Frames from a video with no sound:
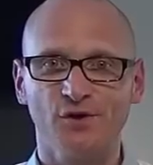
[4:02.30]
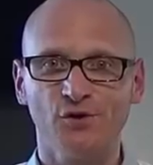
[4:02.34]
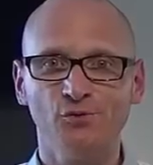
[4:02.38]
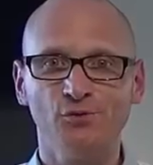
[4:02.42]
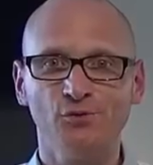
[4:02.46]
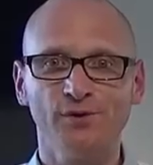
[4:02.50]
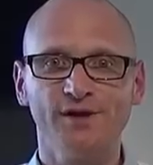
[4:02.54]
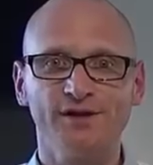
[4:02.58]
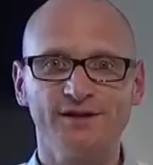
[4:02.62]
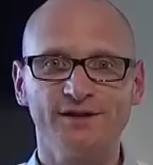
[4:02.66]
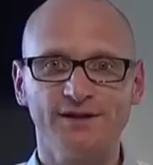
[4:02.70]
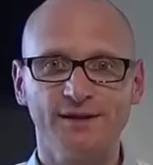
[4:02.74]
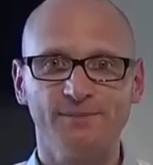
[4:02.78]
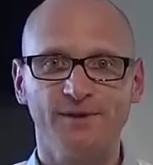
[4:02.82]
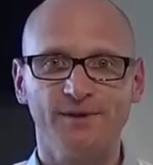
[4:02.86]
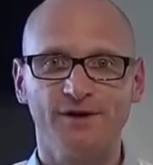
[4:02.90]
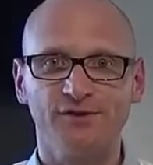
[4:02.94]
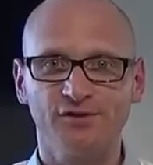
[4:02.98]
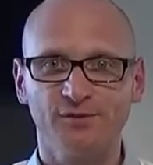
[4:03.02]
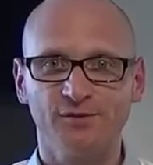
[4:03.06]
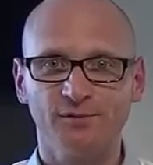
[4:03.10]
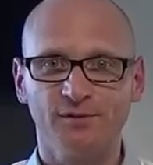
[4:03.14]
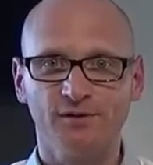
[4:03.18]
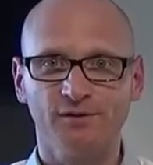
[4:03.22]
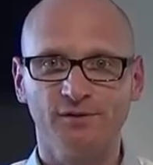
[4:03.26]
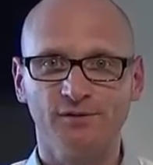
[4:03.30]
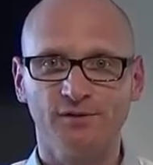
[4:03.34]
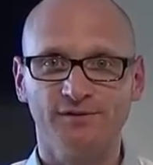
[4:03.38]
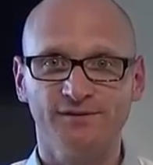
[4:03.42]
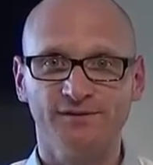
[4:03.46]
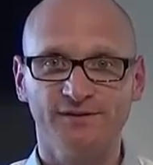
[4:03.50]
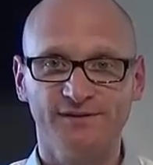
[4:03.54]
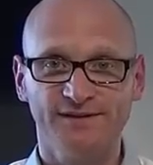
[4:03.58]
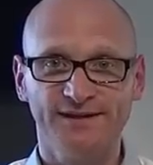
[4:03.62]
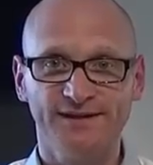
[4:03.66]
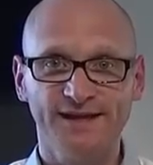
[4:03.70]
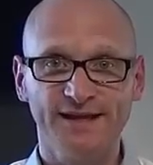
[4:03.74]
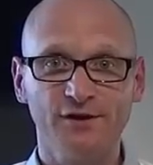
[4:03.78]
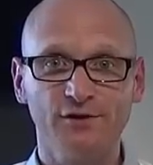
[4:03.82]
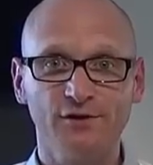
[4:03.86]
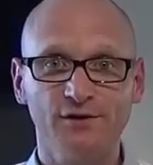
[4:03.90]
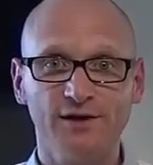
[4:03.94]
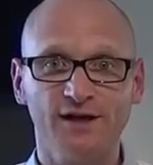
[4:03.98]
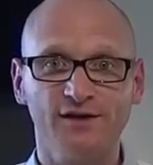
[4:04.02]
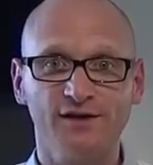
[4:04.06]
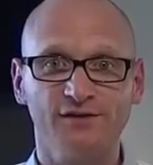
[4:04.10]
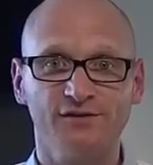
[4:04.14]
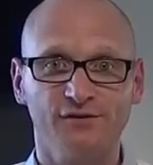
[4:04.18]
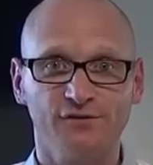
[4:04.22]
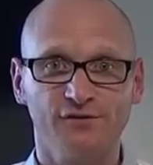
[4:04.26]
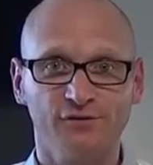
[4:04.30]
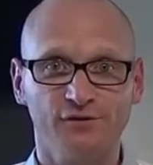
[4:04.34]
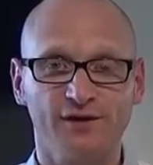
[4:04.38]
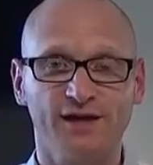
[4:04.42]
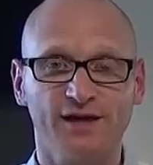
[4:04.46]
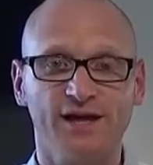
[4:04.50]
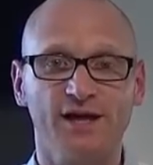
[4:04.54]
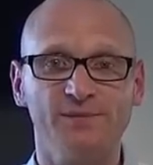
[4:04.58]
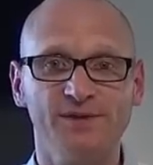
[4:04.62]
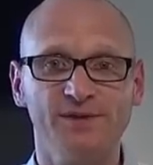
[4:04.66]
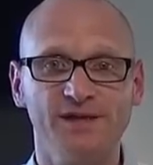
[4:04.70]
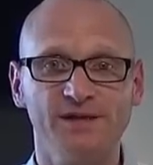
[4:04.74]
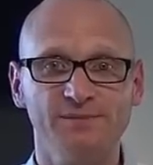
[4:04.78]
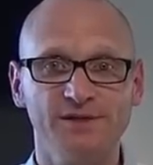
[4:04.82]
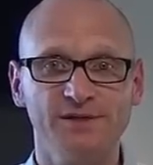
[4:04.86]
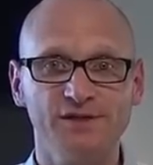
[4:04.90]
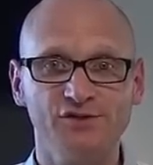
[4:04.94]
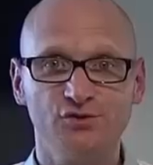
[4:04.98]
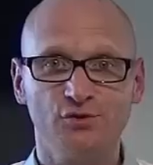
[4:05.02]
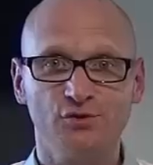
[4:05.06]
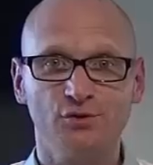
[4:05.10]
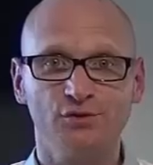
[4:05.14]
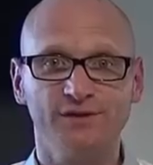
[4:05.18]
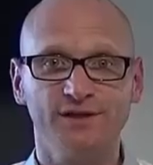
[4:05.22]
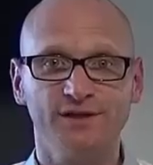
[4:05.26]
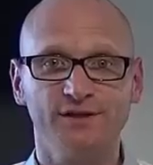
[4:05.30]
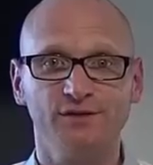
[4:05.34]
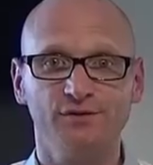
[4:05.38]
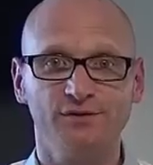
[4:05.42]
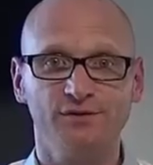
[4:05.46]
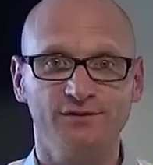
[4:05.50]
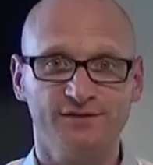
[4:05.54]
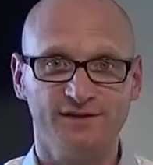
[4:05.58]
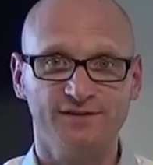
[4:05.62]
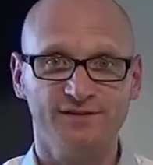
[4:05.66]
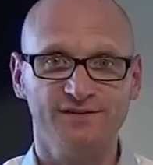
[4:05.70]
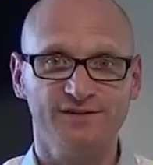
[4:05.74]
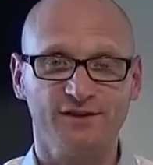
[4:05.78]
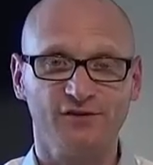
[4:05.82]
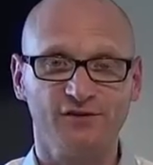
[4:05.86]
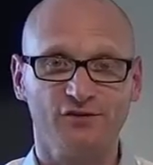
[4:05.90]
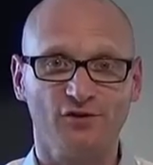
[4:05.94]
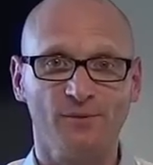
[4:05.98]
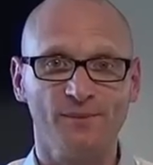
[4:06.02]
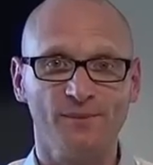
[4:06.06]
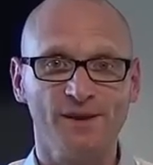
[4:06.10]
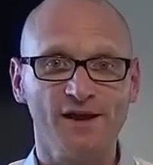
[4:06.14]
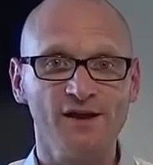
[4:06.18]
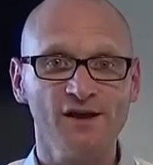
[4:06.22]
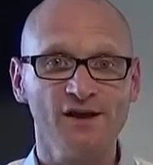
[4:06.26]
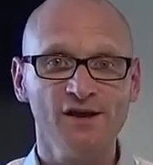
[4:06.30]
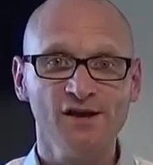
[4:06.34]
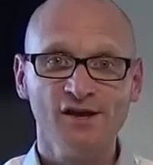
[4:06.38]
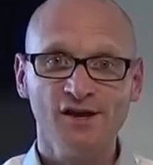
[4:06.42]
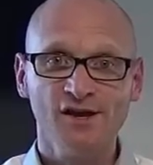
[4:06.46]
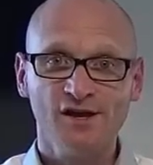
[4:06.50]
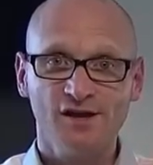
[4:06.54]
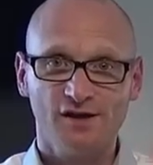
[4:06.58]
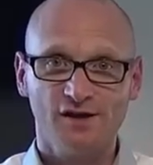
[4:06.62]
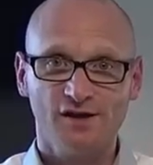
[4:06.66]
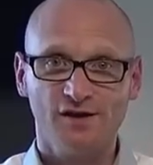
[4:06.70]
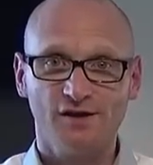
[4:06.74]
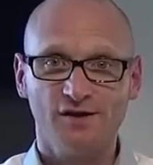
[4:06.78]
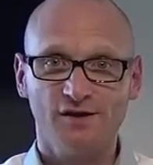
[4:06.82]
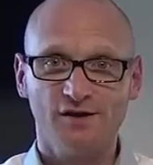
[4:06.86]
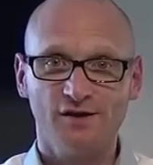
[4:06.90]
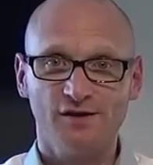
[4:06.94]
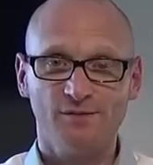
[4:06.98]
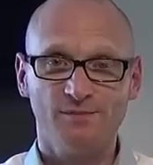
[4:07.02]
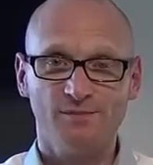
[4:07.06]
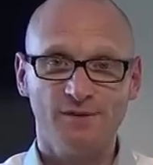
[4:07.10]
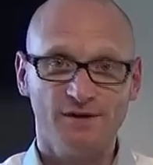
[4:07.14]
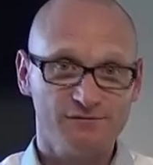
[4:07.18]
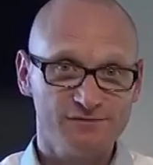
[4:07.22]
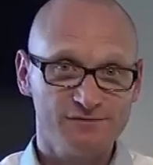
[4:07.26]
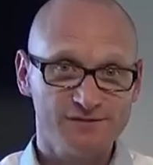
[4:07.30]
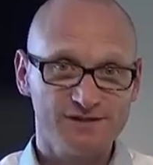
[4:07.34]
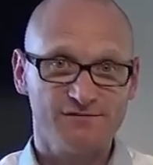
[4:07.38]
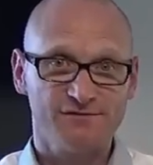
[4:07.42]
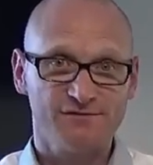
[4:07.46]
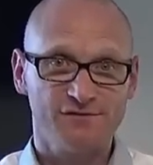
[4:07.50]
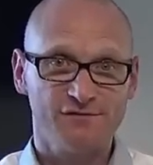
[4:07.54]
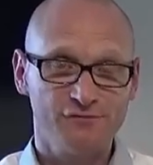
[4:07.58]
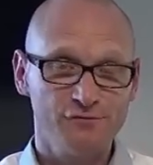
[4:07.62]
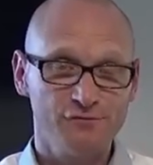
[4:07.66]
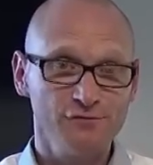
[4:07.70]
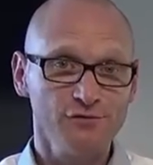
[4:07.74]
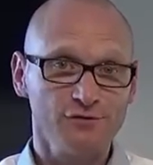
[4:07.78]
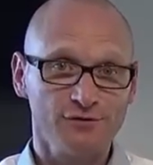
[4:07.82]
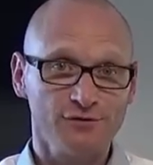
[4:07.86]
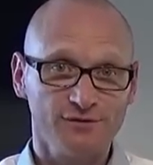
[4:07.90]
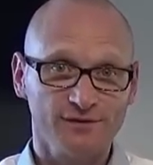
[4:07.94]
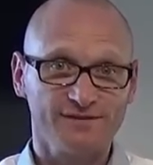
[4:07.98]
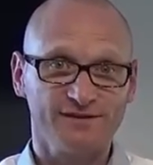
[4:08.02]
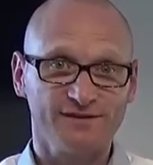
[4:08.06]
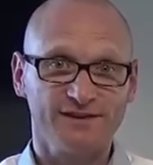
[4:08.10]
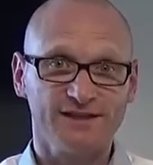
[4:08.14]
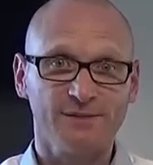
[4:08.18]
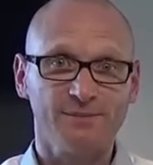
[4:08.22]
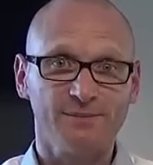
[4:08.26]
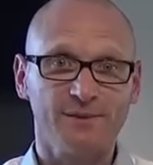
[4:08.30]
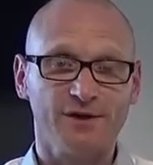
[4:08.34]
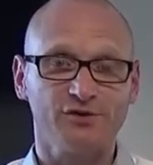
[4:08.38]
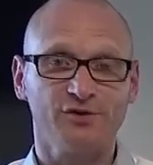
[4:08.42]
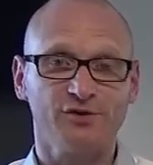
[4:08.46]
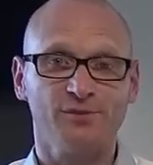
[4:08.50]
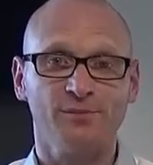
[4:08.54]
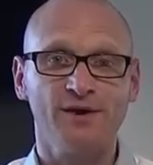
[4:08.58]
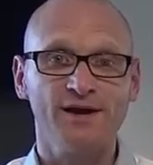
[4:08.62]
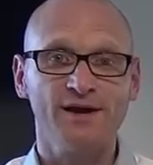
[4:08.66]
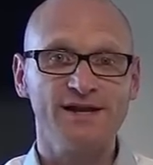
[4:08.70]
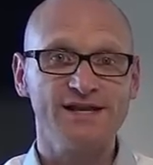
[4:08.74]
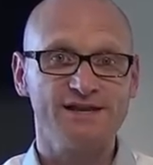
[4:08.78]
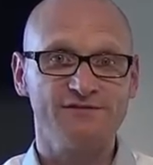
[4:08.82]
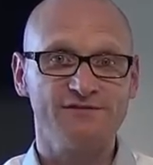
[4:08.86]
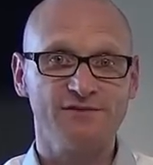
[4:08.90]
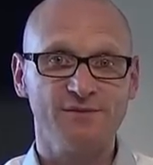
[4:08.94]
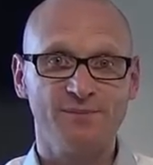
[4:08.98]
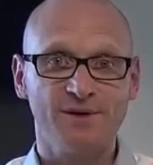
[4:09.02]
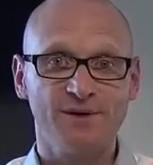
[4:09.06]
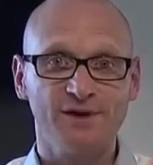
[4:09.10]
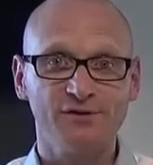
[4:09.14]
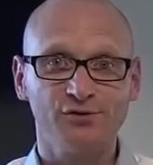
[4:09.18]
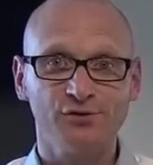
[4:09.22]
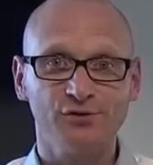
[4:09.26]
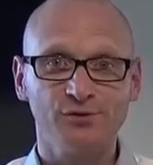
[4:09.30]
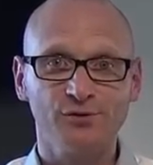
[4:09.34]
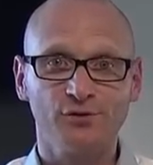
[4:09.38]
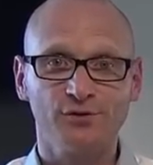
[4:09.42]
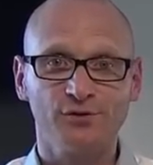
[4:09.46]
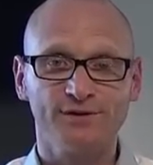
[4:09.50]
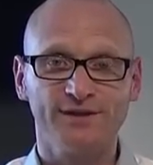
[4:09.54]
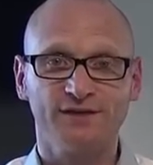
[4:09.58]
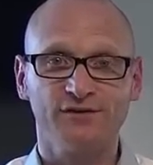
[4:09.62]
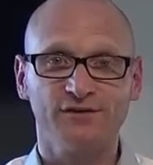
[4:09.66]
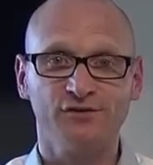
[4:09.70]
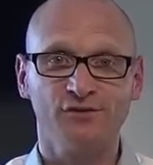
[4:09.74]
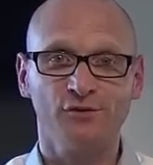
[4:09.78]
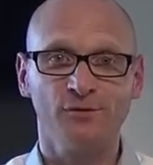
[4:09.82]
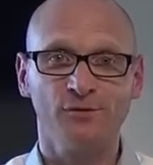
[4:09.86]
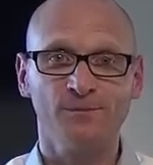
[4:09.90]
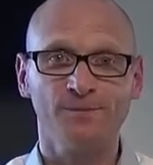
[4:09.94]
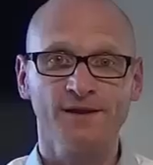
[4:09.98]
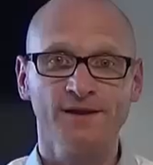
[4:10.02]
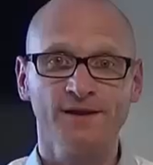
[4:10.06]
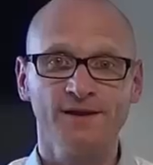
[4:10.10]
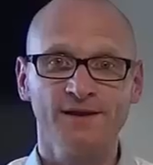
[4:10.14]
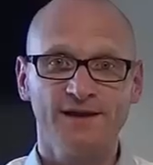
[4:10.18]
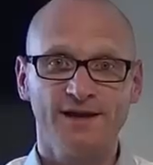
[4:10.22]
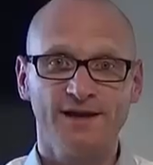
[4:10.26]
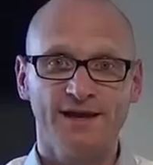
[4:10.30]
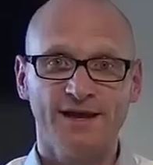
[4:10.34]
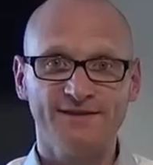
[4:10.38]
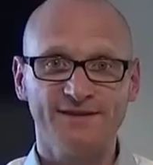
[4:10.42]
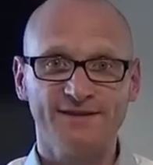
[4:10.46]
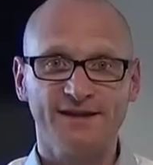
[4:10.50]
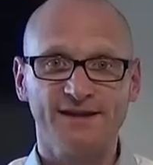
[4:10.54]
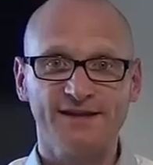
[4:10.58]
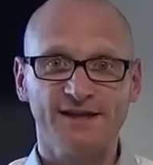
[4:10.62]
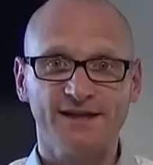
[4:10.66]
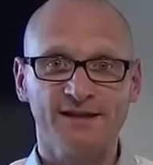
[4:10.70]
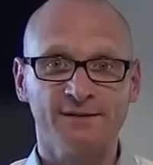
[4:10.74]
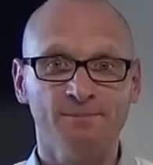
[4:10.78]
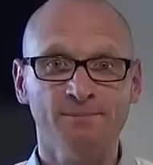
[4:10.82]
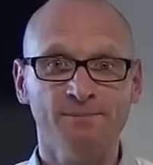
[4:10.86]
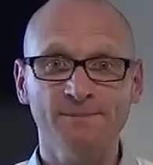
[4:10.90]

loué un appartement dégueulasse sur Airbnb du côté de Saint-Cyr-sur-Mer, euh, ben, vous avez vu que dans cet appartement, il n'y avait pas de connexion internet.